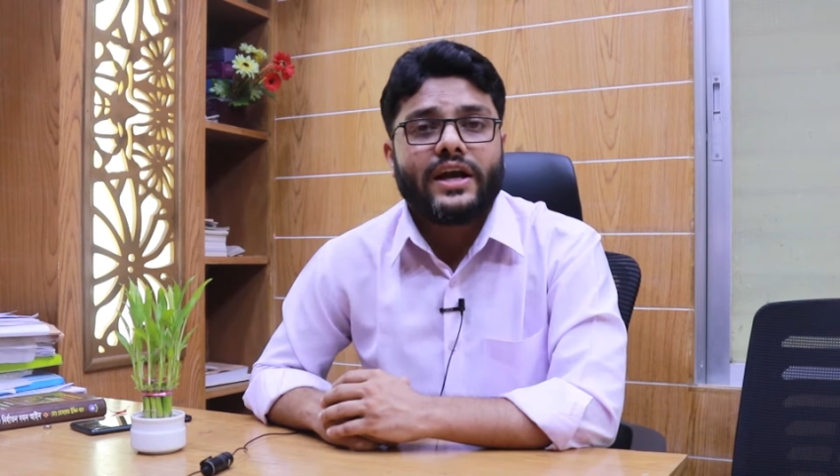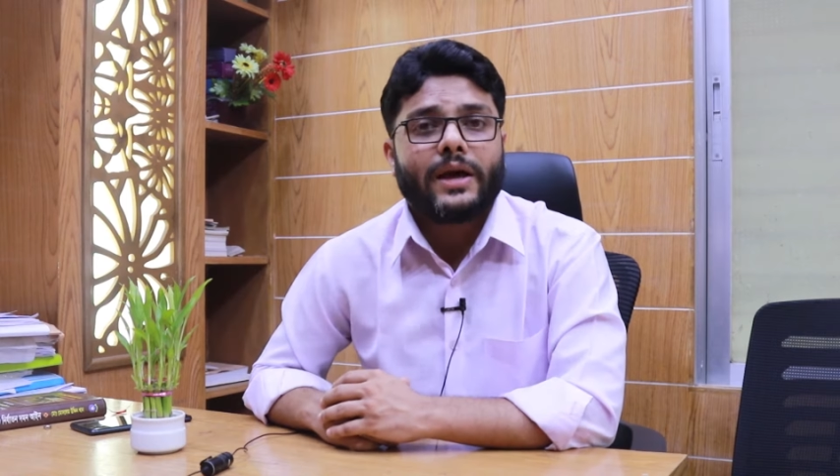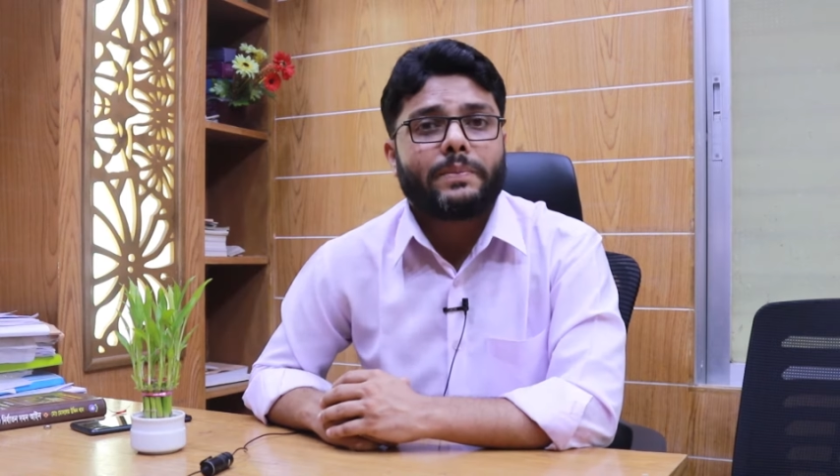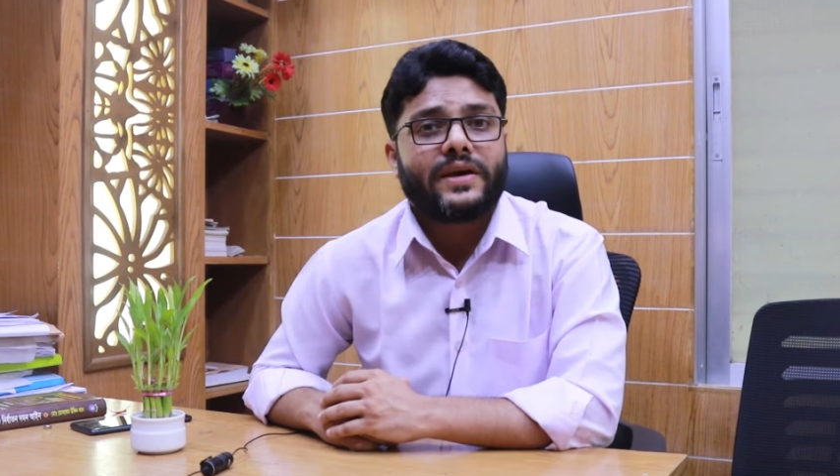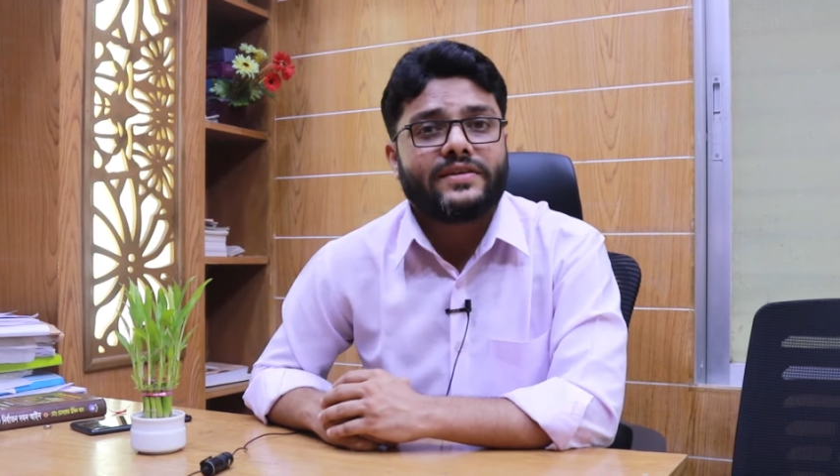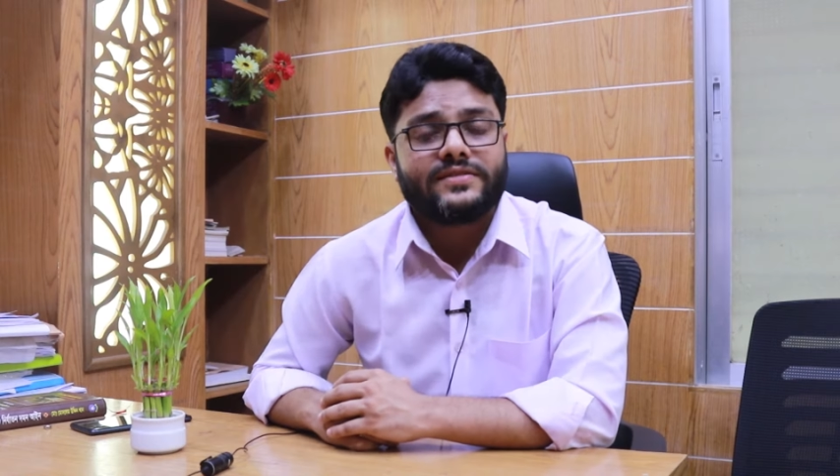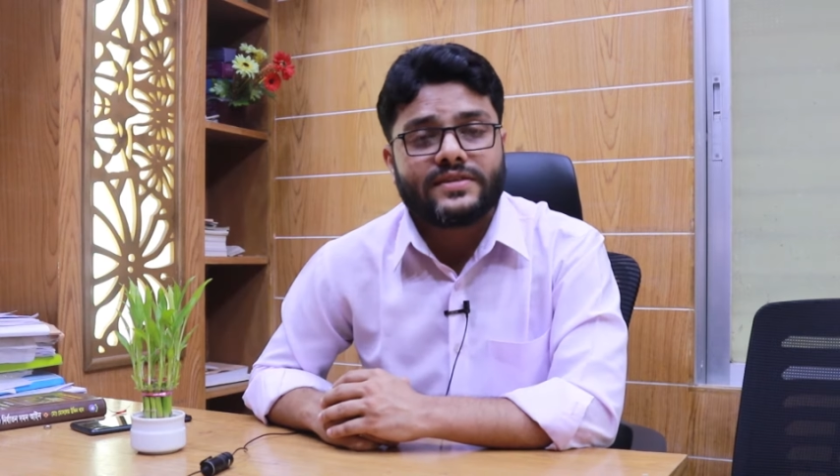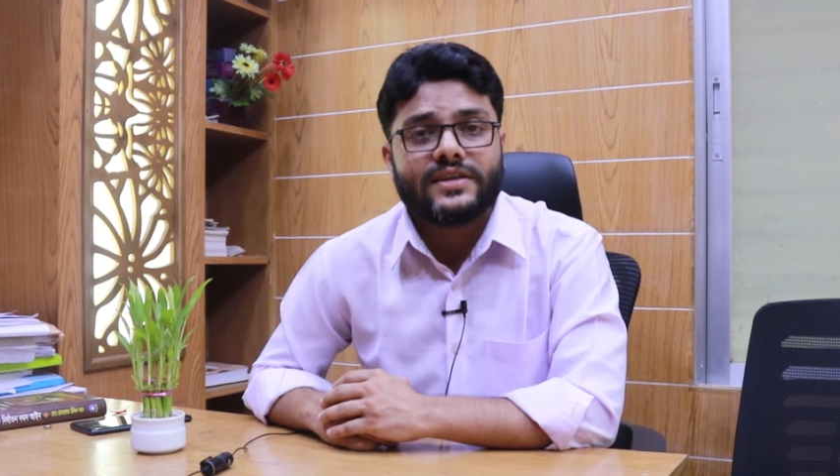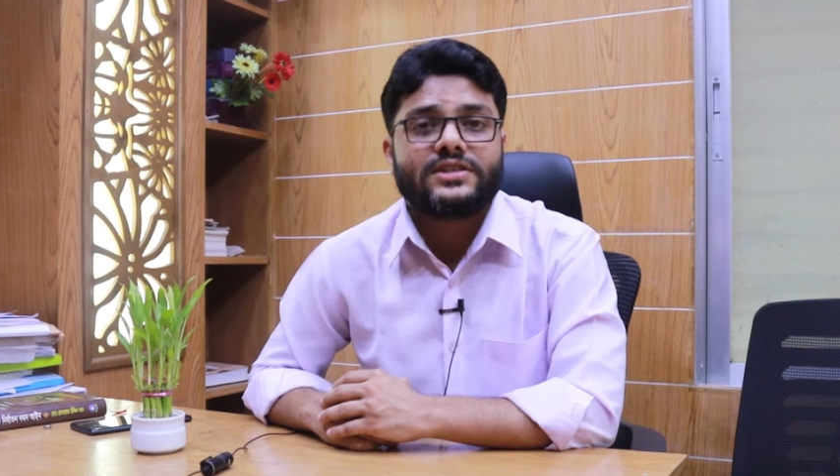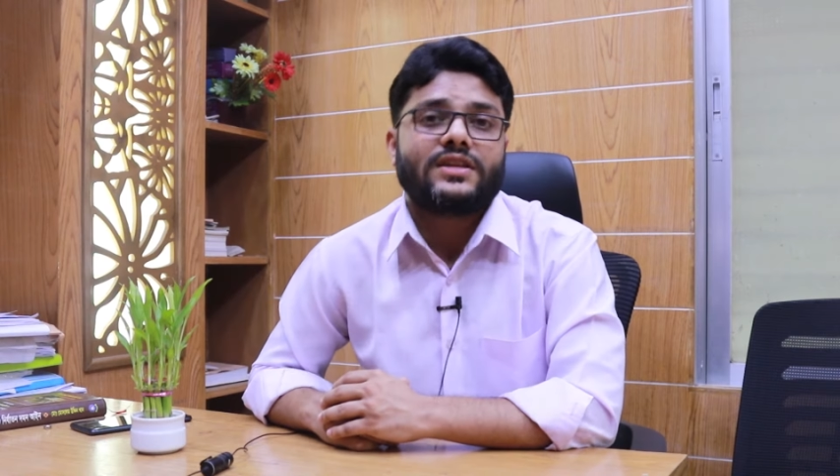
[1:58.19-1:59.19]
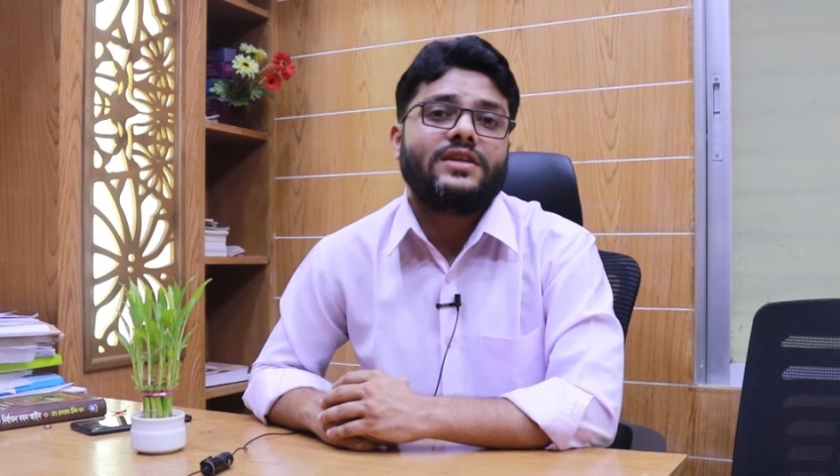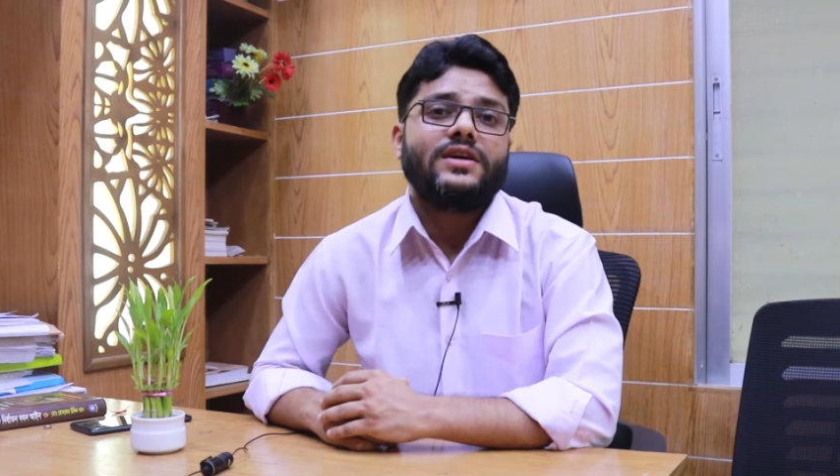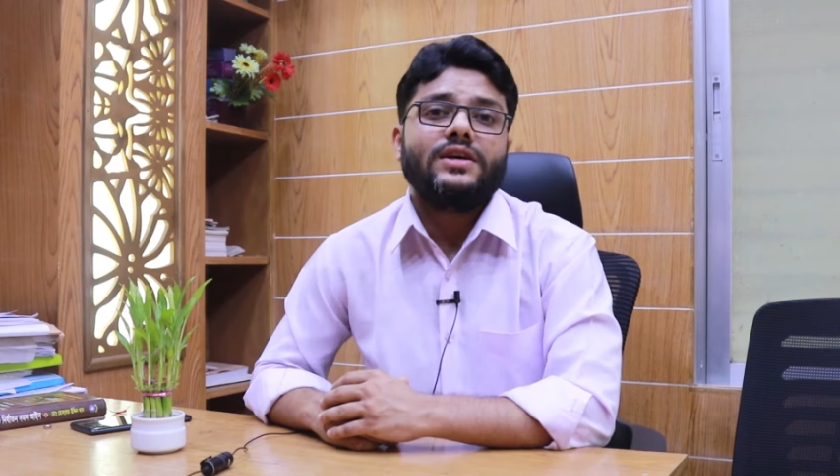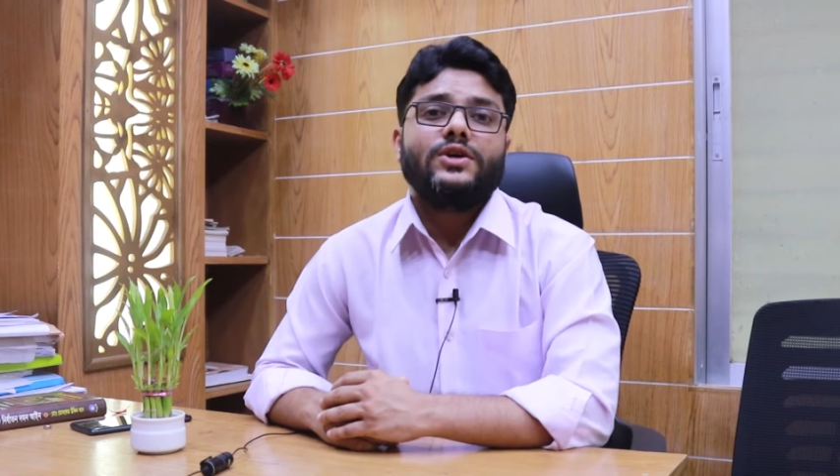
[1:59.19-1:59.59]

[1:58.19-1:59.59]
র্যাপ কেসের সাথে